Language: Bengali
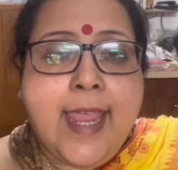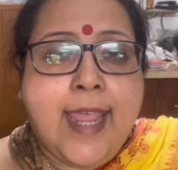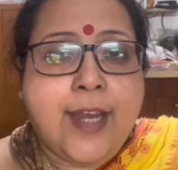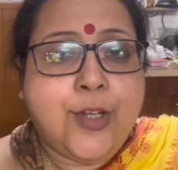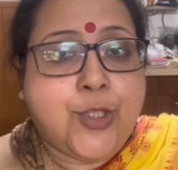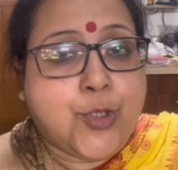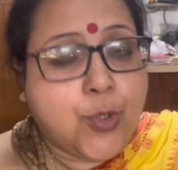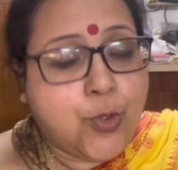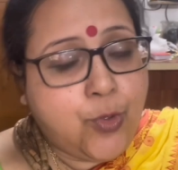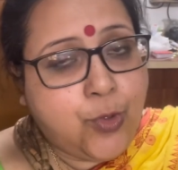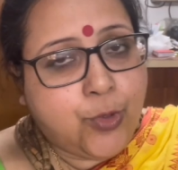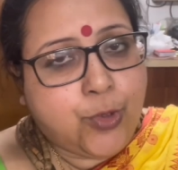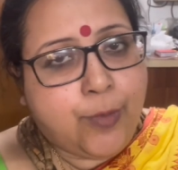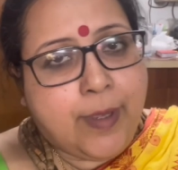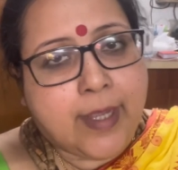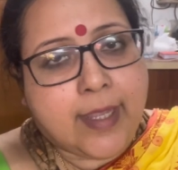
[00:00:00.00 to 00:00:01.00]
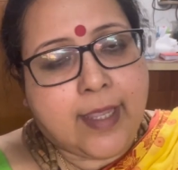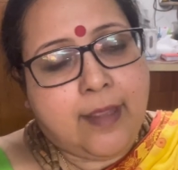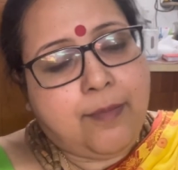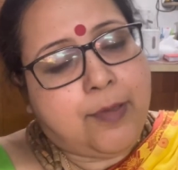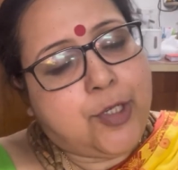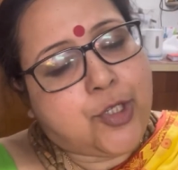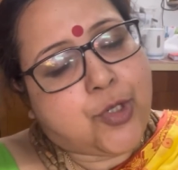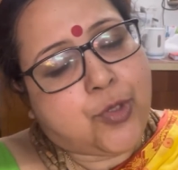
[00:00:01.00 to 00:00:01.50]
এর জন্য তোমাকে
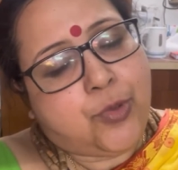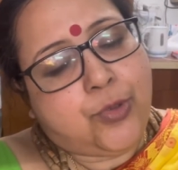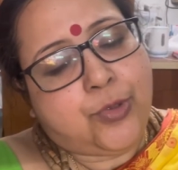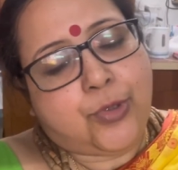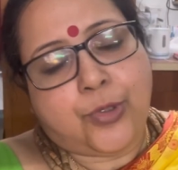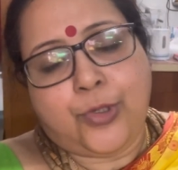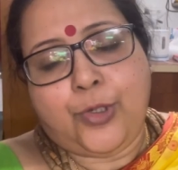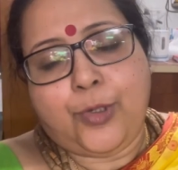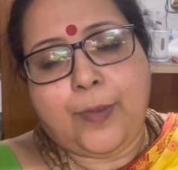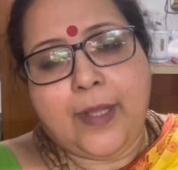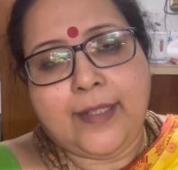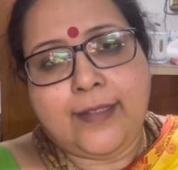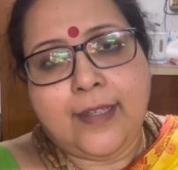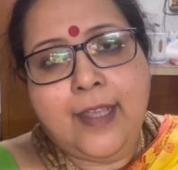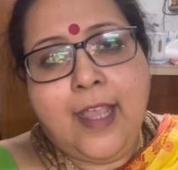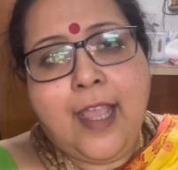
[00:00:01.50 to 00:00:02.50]
ভীষণ ধন্যবাদ